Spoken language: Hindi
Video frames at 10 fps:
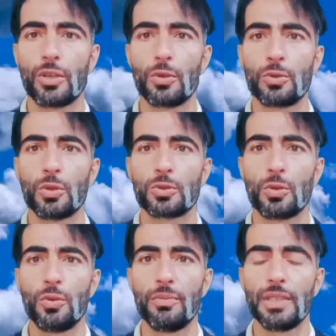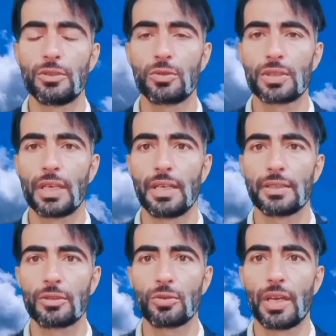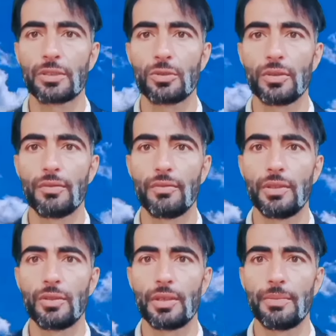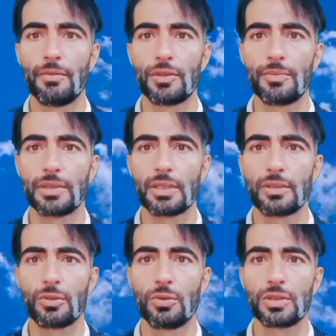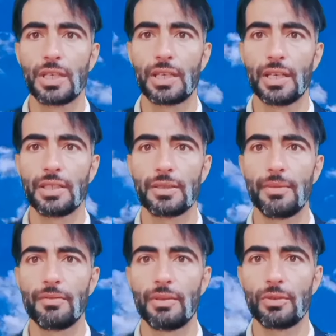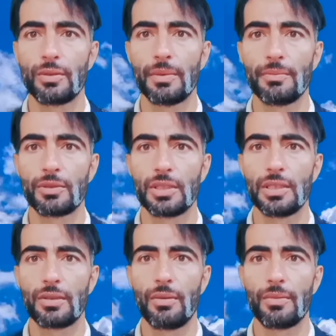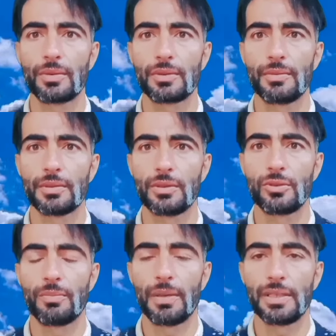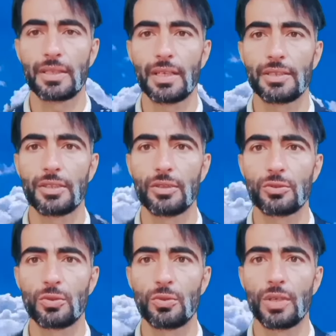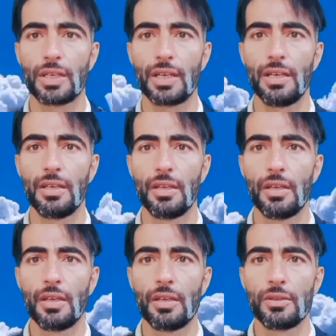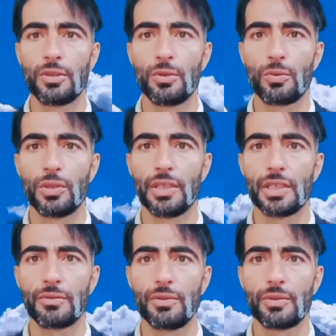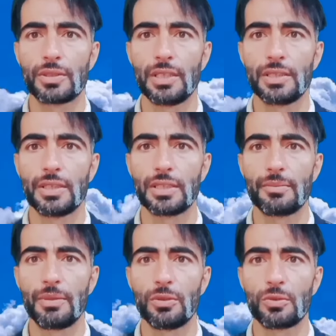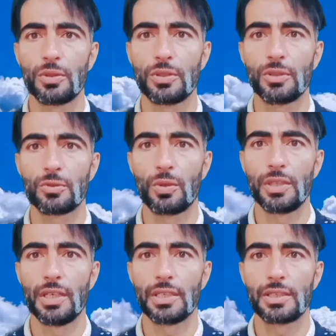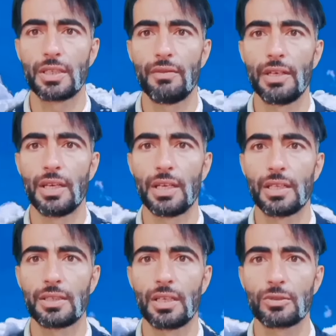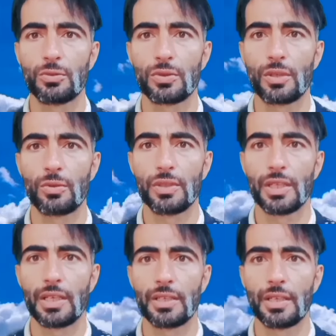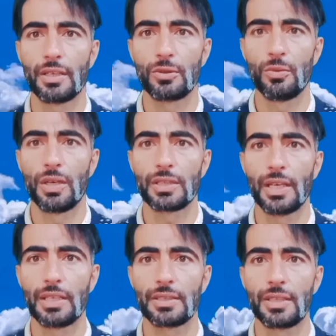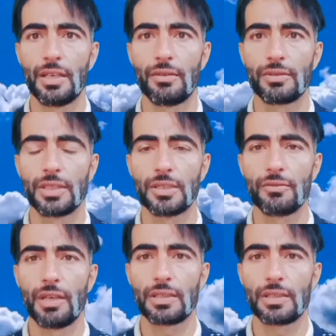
चलो दोस्तों उम्मीद करान कि तुम वीडियो क्लिप वन तुज क्या राय वीडियो क्लिपन मुतल कमेंट बॉक्स मज कर पे राय तो जरूर आगा दिव कुन नई वीडियो तान इजाजत बिहु तुम तो खुदाय सवाल अल्लाह ताल कुन करो नेरा नेरा दुआ कि अस गाव सिज